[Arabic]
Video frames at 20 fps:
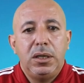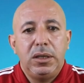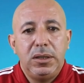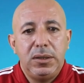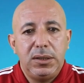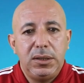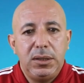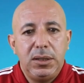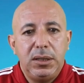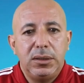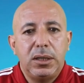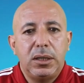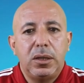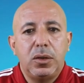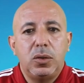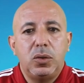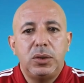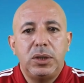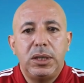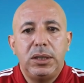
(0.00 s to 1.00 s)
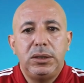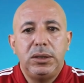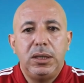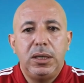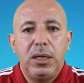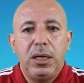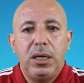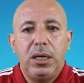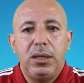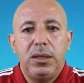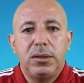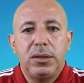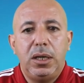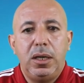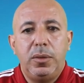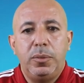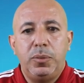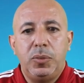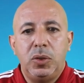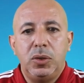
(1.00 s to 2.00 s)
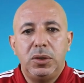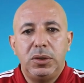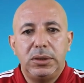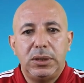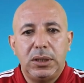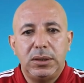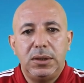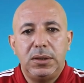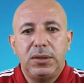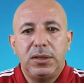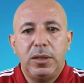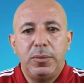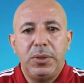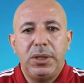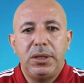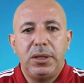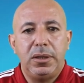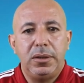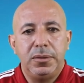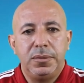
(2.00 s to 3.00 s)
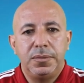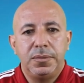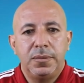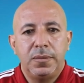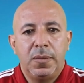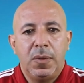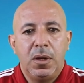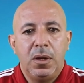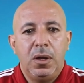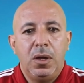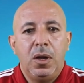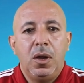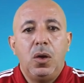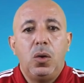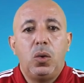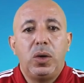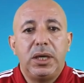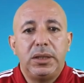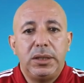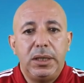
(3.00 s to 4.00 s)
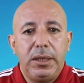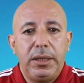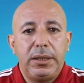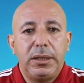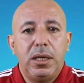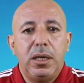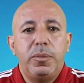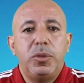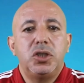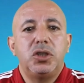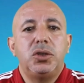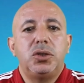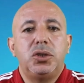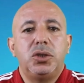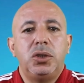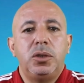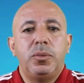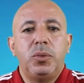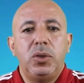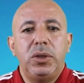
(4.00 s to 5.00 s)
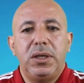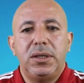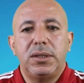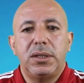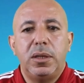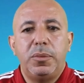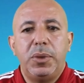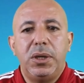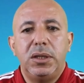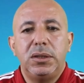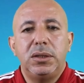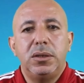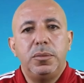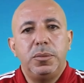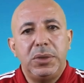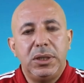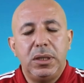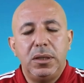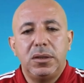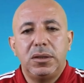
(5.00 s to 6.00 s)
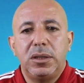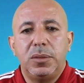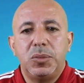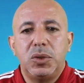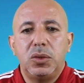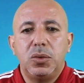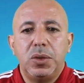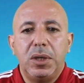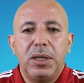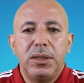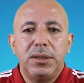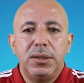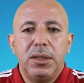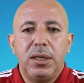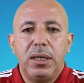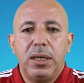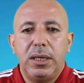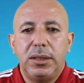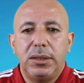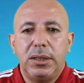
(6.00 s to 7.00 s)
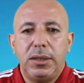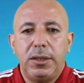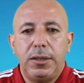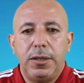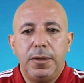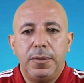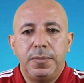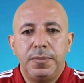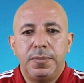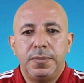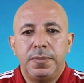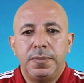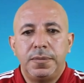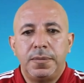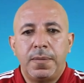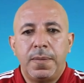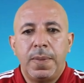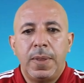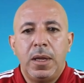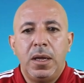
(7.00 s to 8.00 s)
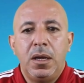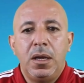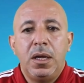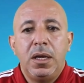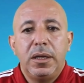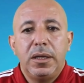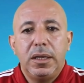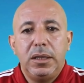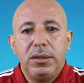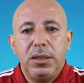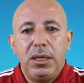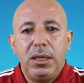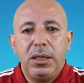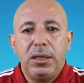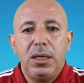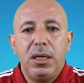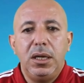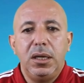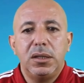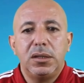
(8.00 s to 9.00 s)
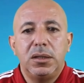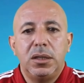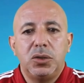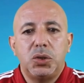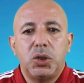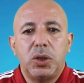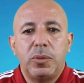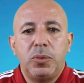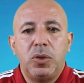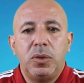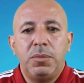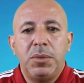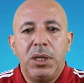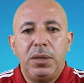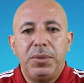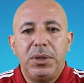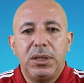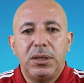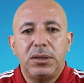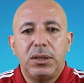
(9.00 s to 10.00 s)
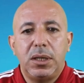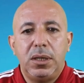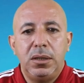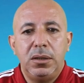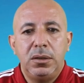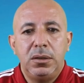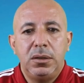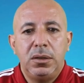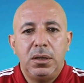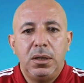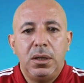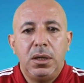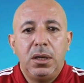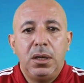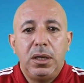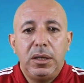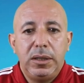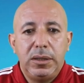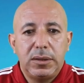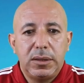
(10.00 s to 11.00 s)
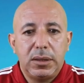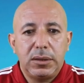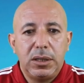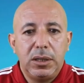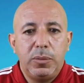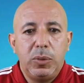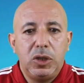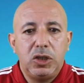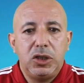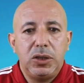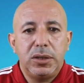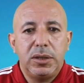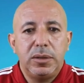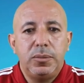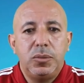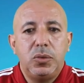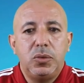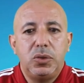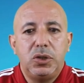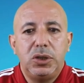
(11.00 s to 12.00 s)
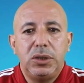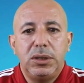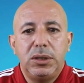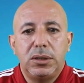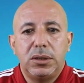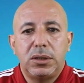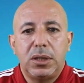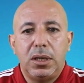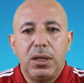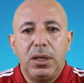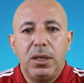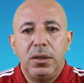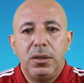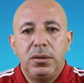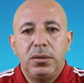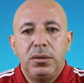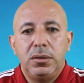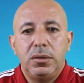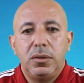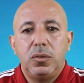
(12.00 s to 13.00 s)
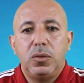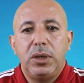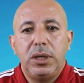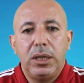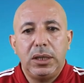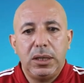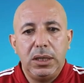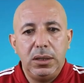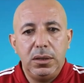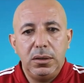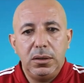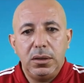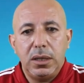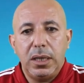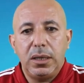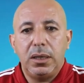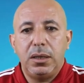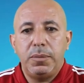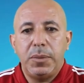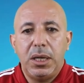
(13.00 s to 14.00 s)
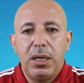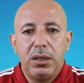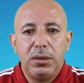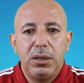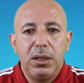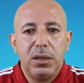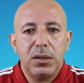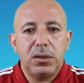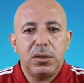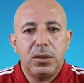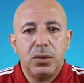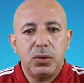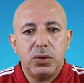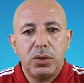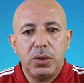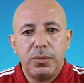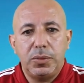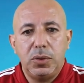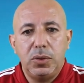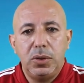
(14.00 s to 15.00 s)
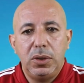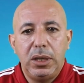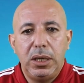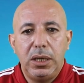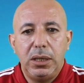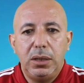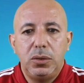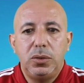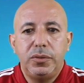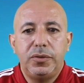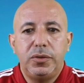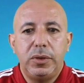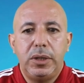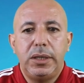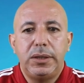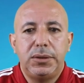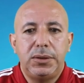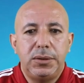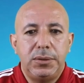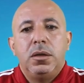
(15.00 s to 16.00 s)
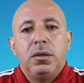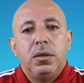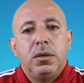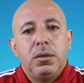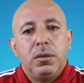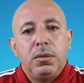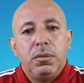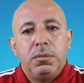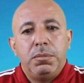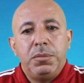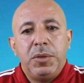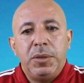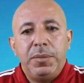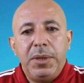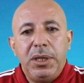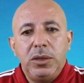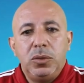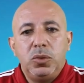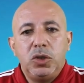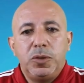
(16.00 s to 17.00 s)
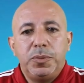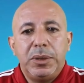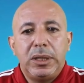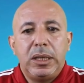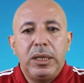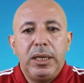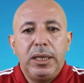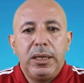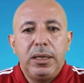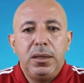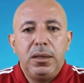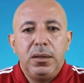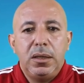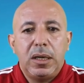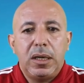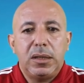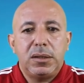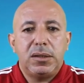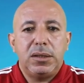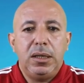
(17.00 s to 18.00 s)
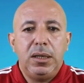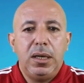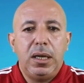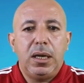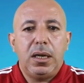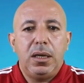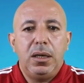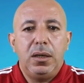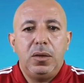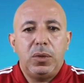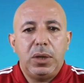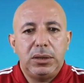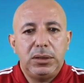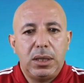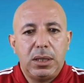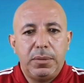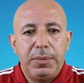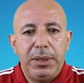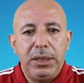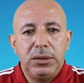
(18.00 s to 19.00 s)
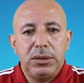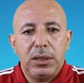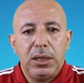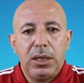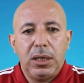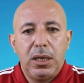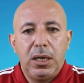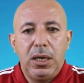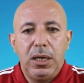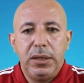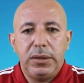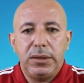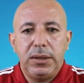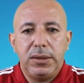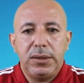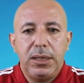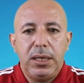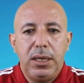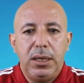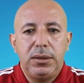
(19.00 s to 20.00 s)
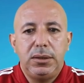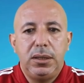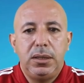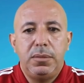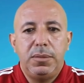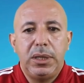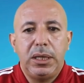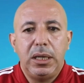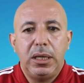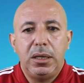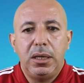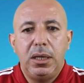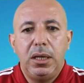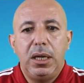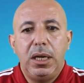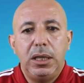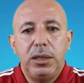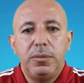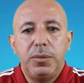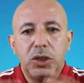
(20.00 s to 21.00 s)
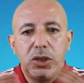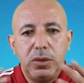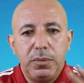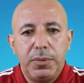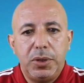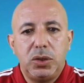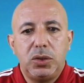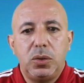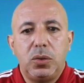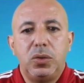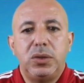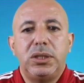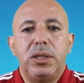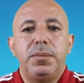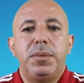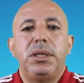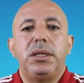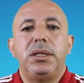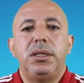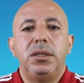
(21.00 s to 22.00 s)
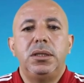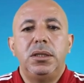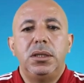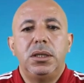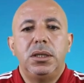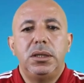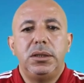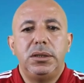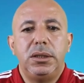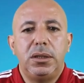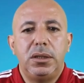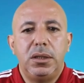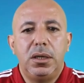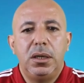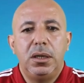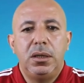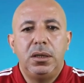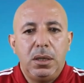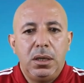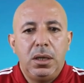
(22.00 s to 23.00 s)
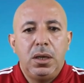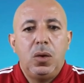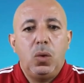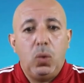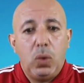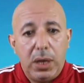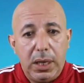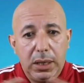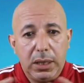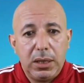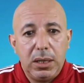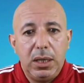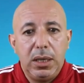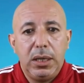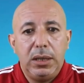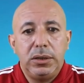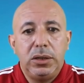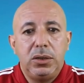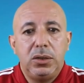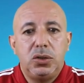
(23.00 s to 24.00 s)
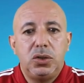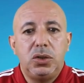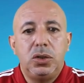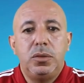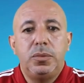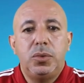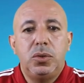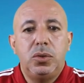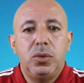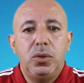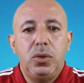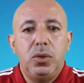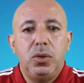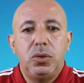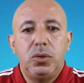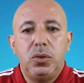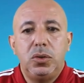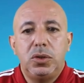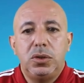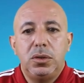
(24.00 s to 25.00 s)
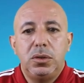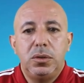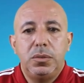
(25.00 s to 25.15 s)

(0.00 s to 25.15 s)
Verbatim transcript: لزياده القدره ديالها على تحمل ضغط التمارين وكذلك باش نتجنبوا الإصابات مثل التمزقات العضلية كذلك خصنا نشربوا الماء بكثرة لترطيب الجسم وتجديد الطاقة ولكن هذا الماء هذا خصنا نشربوه على دفعات من بعد وجبة الأكل خاص على الأقل واحد 40 دقيقة حتى ساعة ديال المكانة عاد باش نباشروا التمارين ديالنا وهكا غادي نتجنبوا حدوث